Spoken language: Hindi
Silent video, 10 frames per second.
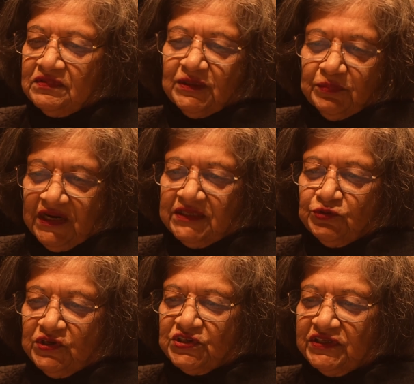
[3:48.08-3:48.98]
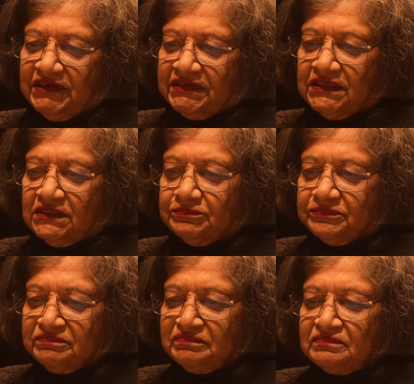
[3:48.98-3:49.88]
जब ग्रेजुएशन किया था
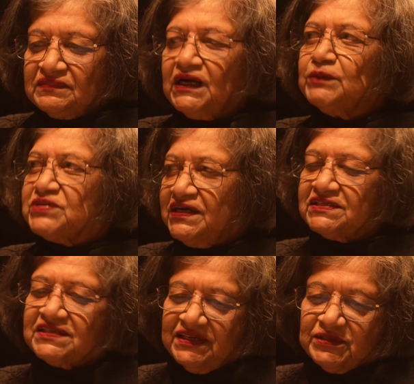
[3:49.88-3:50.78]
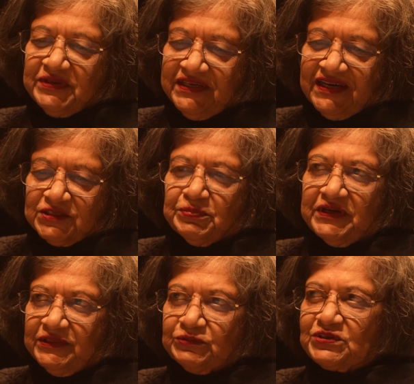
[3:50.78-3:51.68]
अब सेल्स गर्ल हुई हंस
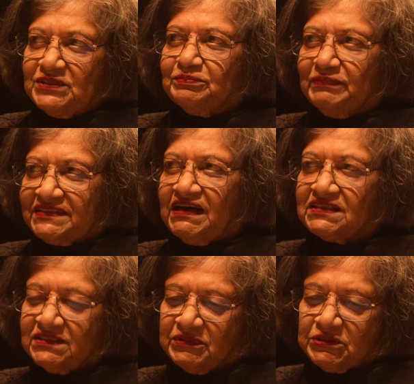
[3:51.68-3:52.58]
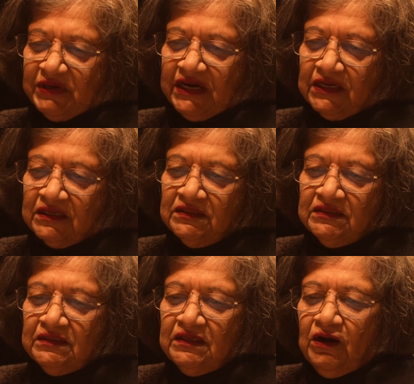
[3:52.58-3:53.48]
पड़ी उसकी मजाक समझ में आया
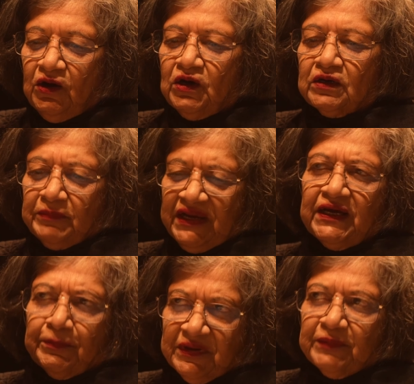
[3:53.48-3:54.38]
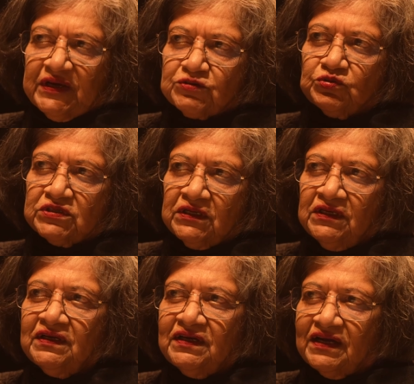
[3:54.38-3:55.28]
और मैंने अपने पैसों से
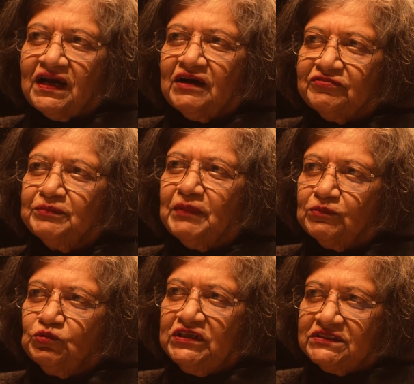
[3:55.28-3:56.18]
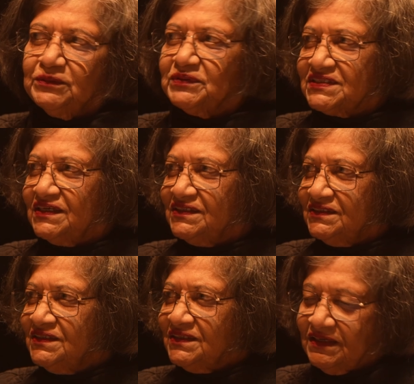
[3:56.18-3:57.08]
एक काफ़ी मामूली सी बरसाती
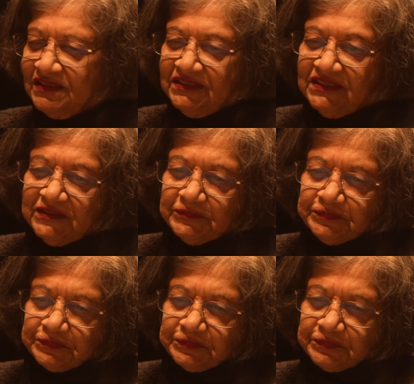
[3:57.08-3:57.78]
खरीद ली